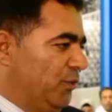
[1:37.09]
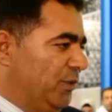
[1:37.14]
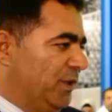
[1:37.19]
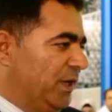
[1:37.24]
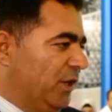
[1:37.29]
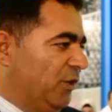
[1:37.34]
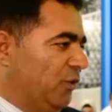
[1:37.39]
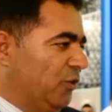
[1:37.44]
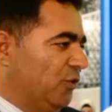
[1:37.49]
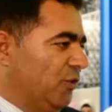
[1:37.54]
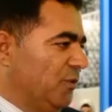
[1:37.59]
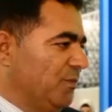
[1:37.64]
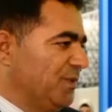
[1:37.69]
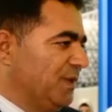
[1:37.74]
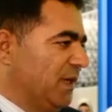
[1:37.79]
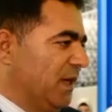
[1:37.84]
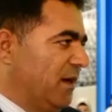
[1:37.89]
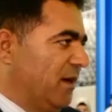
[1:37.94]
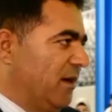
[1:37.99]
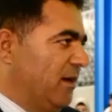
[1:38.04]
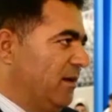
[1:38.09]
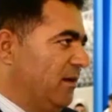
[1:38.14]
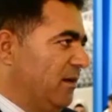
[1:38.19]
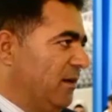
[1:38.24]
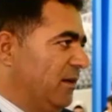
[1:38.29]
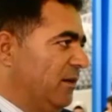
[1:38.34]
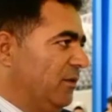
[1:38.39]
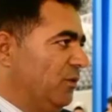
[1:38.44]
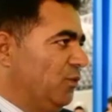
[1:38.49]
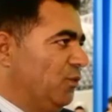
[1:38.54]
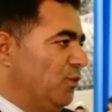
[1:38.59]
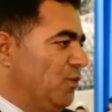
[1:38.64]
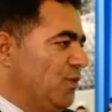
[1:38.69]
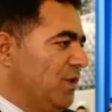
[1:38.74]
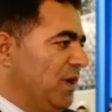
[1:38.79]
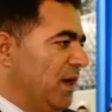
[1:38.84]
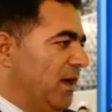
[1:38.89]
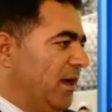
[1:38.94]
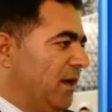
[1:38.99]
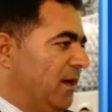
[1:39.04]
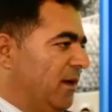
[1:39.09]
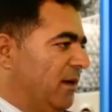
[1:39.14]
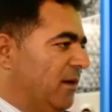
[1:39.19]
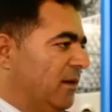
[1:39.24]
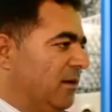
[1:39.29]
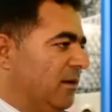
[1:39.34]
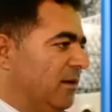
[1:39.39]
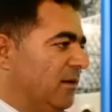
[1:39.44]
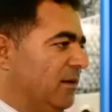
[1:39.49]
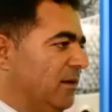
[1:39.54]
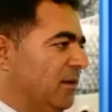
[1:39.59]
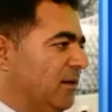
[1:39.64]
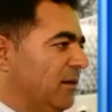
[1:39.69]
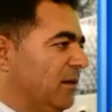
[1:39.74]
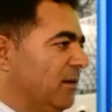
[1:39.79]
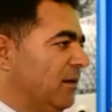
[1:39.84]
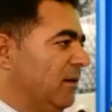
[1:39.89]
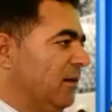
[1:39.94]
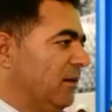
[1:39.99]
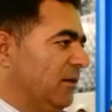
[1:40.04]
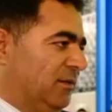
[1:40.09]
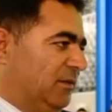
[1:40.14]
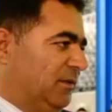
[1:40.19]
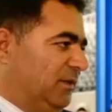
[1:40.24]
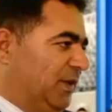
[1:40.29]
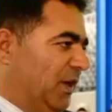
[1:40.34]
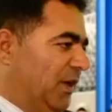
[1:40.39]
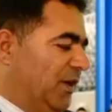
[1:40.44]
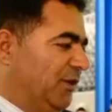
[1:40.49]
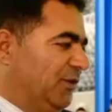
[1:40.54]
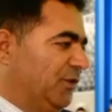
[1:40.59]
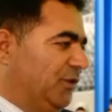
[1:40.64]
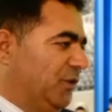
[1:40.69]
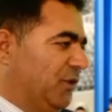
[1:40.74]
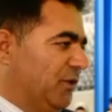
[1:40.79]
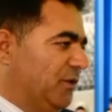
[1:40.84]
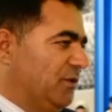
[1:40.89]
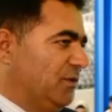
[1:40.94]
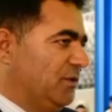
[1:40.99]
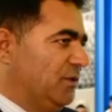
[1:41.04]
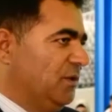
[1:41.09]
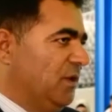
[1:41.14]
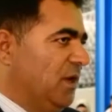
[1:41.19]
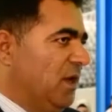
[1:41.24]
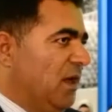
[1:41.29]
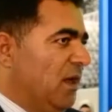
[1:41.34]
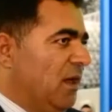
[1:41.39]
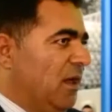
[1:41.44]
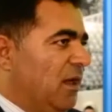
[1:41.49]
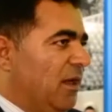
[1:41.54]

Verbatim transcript: Türkiye döküm sanayini dünyaya e, tanıtıyoruz.